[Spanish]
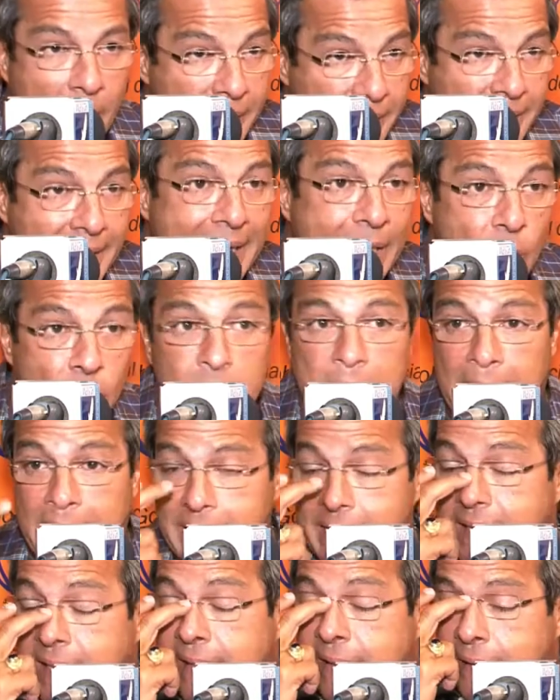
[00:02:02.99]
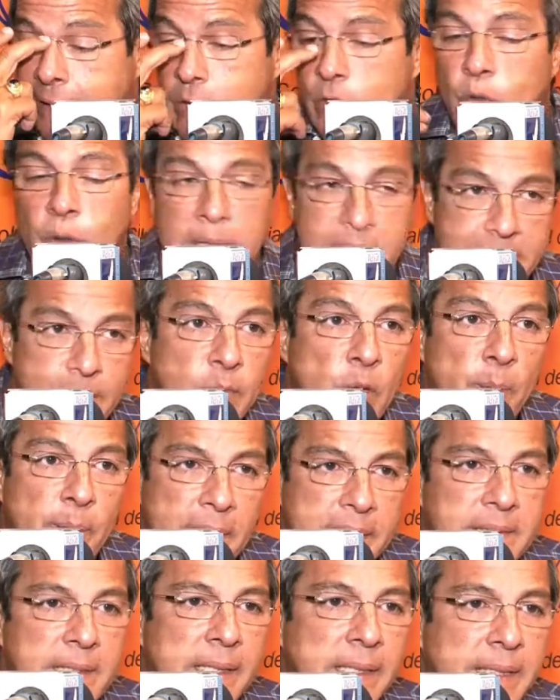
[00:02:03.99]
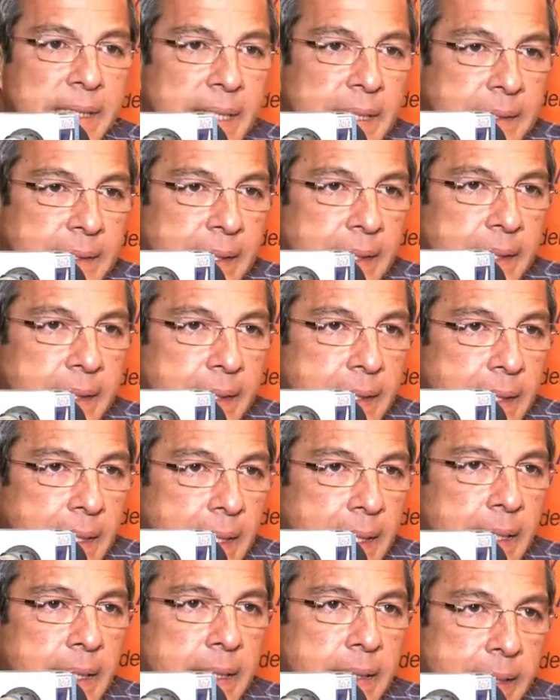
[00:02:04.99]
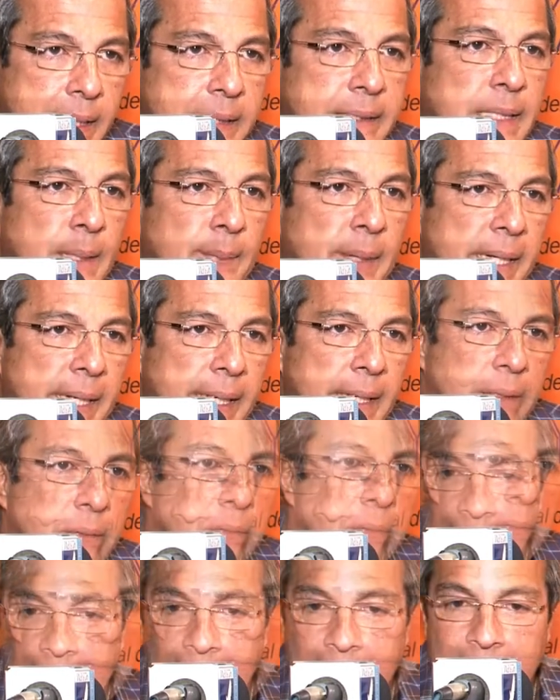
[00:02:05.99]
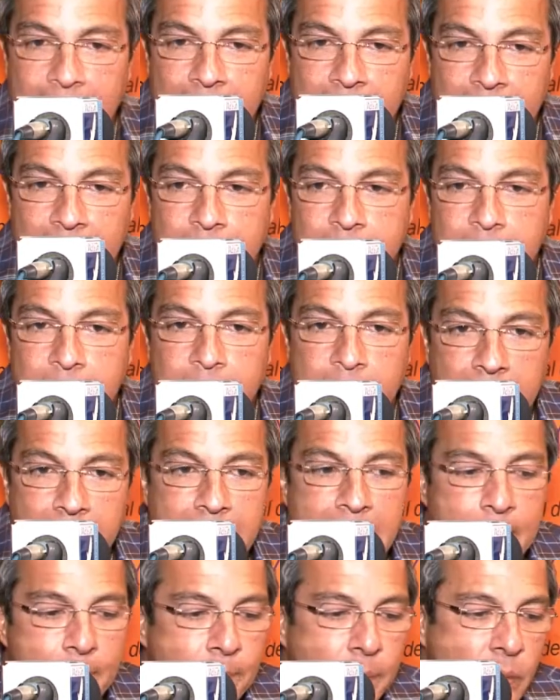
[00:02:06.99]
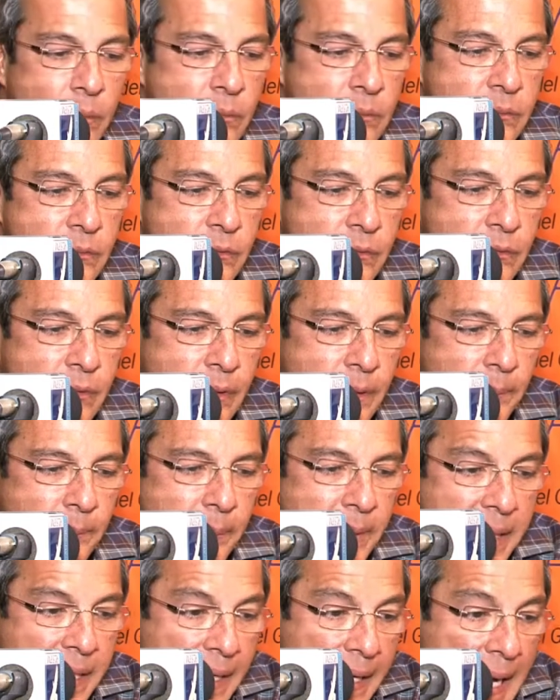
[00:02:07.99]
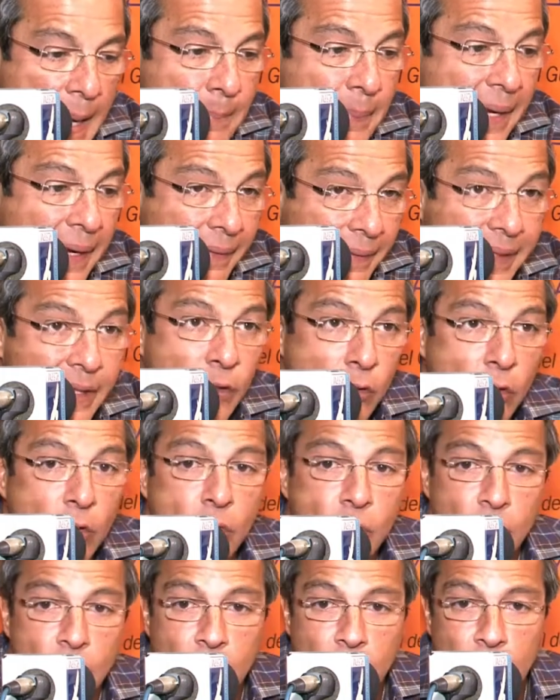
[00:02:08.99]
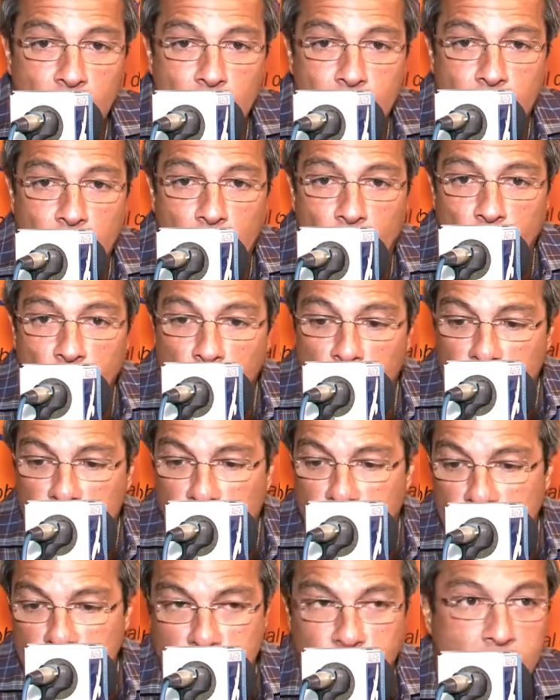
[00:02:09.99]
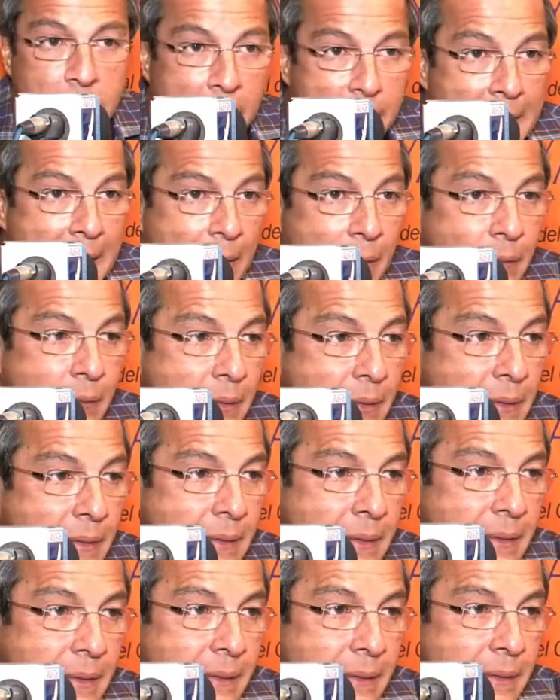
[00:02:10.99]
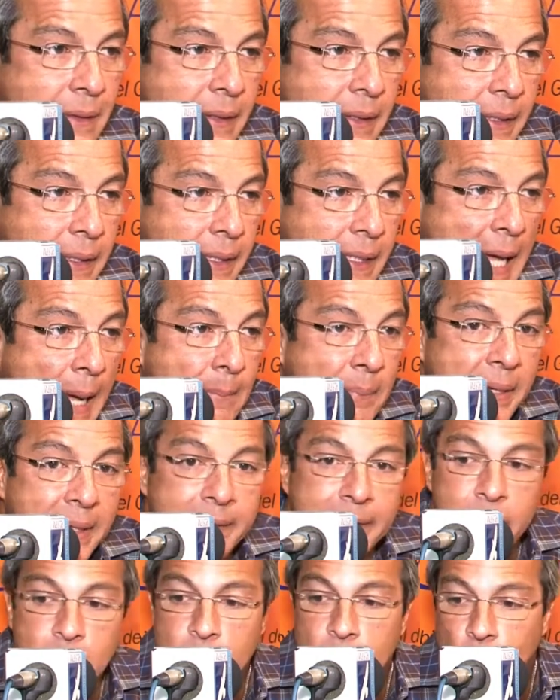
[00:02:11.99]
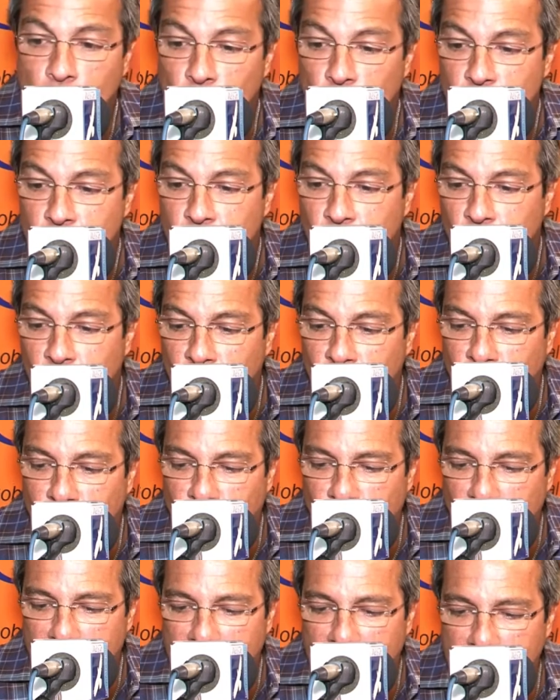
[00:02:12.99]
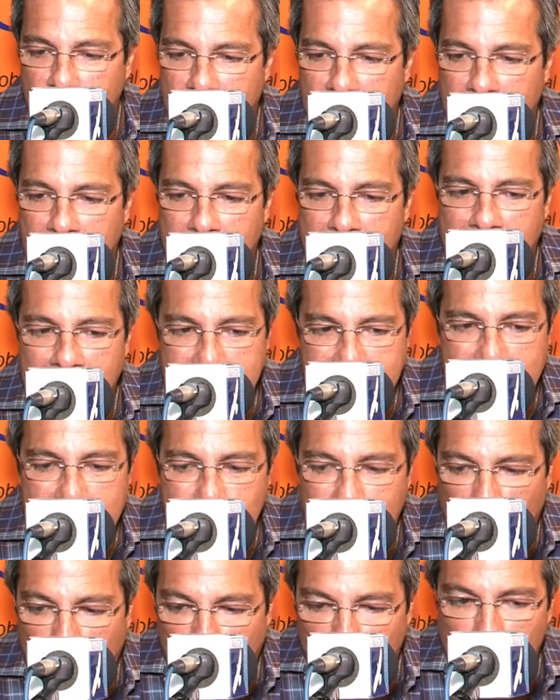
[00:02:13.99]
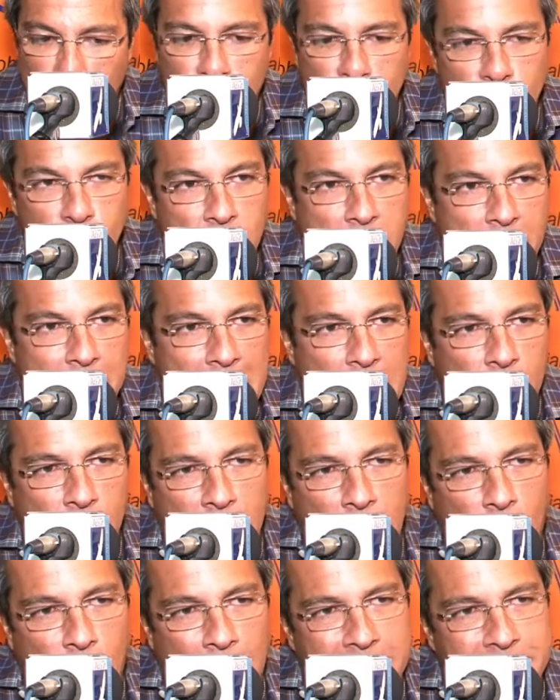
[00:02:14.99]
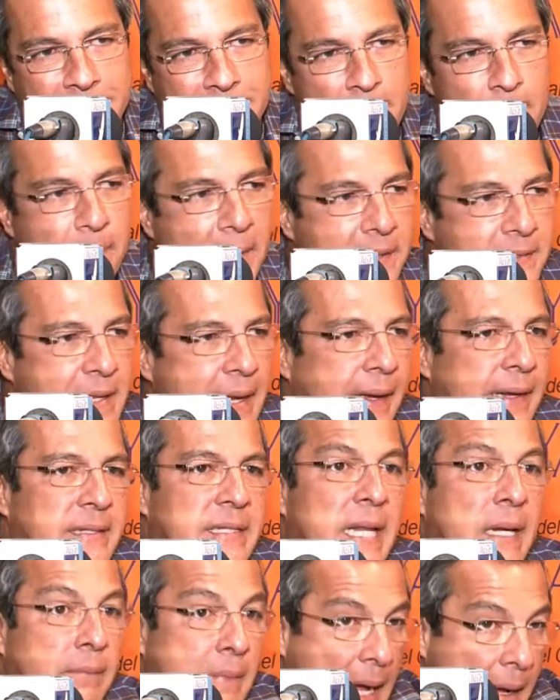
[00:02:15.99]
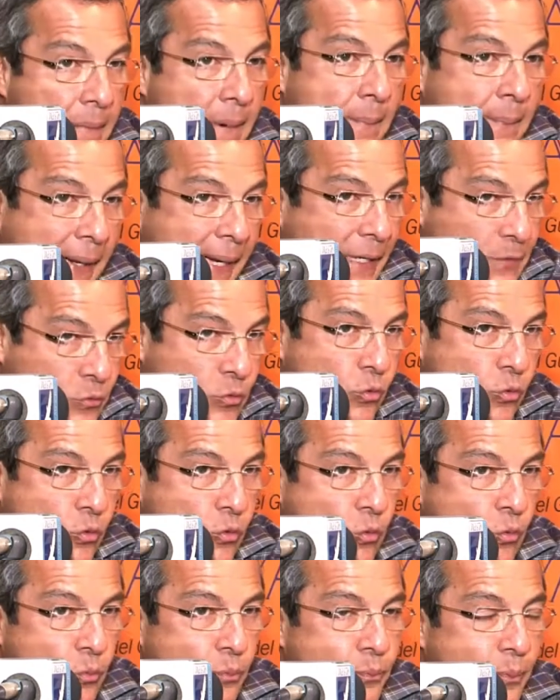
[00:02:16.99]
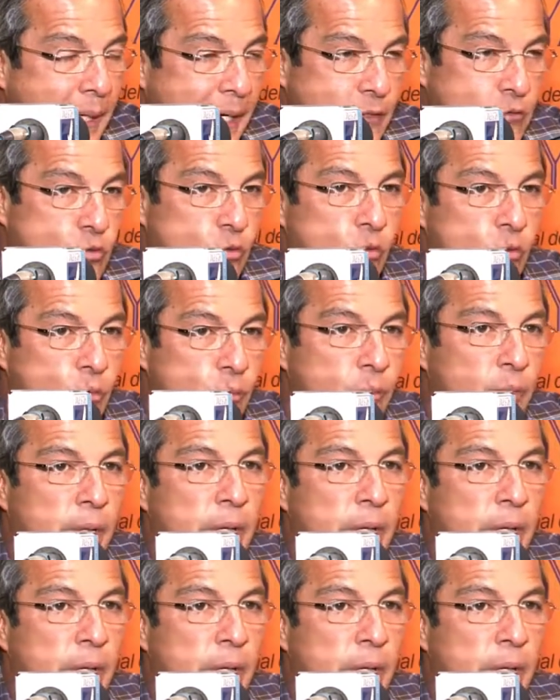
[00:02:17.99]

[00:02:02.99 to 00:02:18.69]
ha llegado nadie, nos hacemos presentes de, eh, esta manera. la gente del campo mm, ha perdido el producto de su trabajo. Eh, ha perdido incluso el, ese producto de su trabajo del cual siempre se reservaba para su, para su